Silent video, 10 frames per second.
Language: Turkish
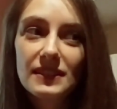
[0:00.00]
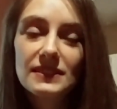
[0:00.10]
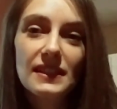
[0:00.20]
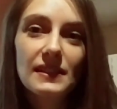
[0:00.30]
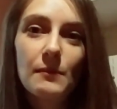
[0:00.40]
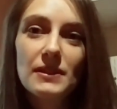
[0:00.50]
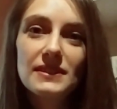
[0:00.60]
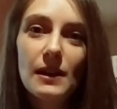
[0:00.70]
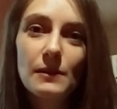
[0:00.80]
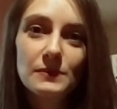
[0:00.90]
Instagram
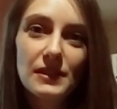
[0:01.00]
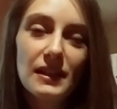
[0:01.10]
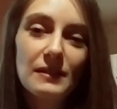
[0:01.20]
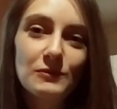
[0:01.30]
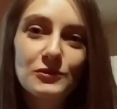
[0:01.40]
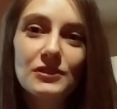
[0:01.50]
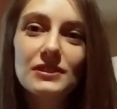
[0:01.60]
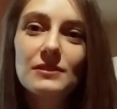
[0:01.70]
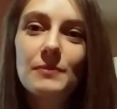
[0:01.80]
hesabımda bunları